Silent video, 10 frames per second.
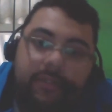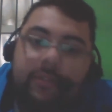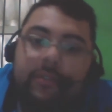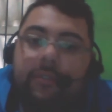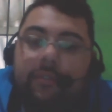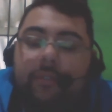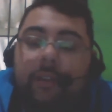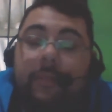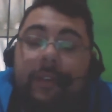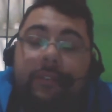do
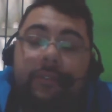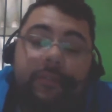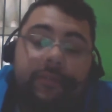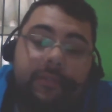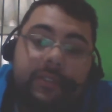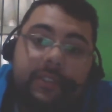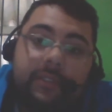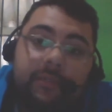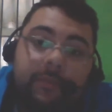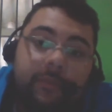do,
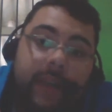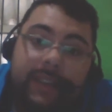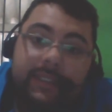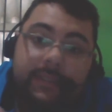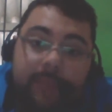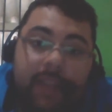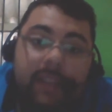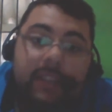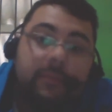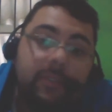do
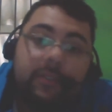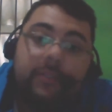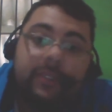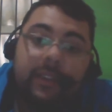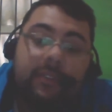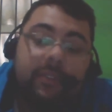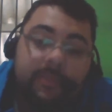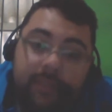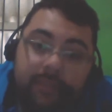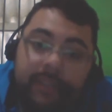X-Men
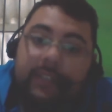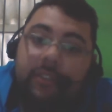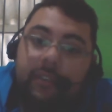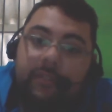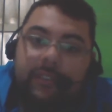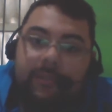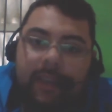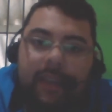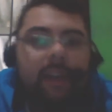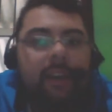2099 eh,
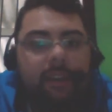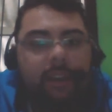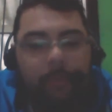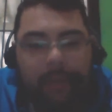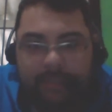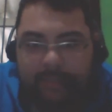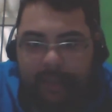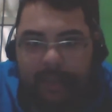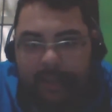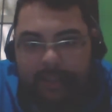também. É uma
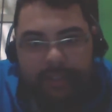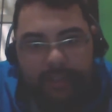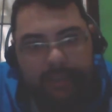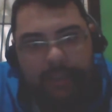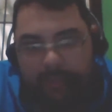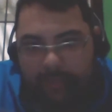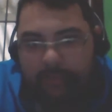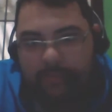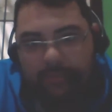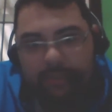saga já que
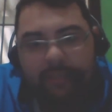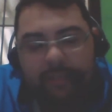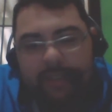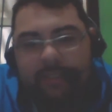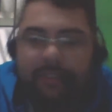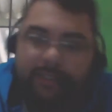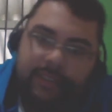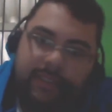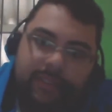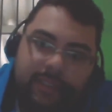todo mundo já conhece, tem
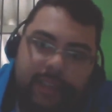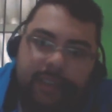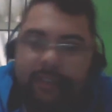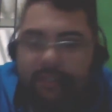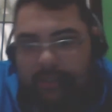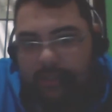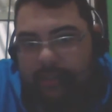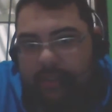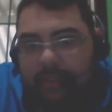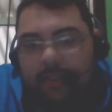gente que odeia, tem
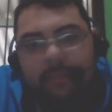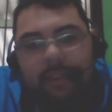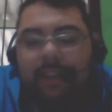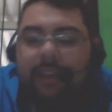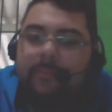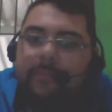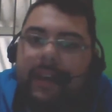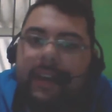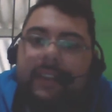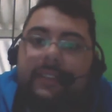gente que ama.
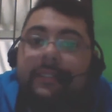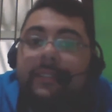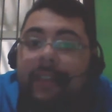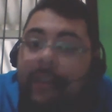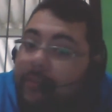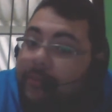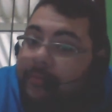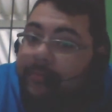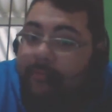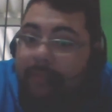Mas é
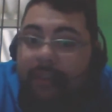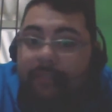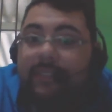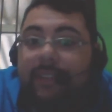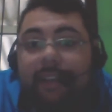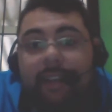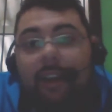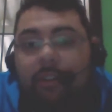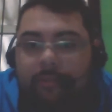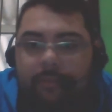uma revista
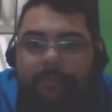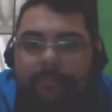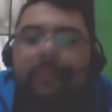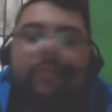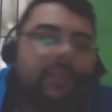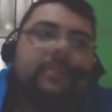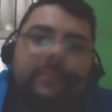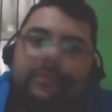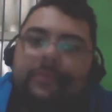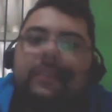legal. Pô,
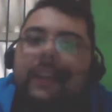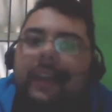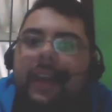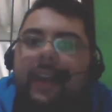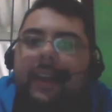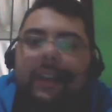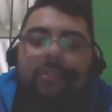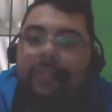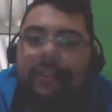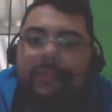não é
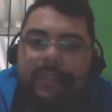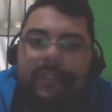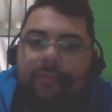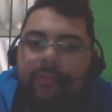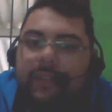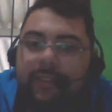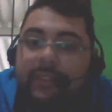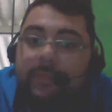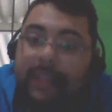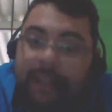todo dia você encontra uma
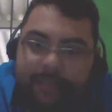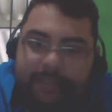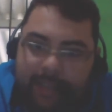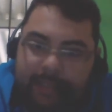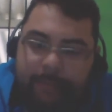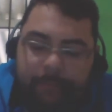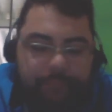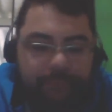revista metalizada.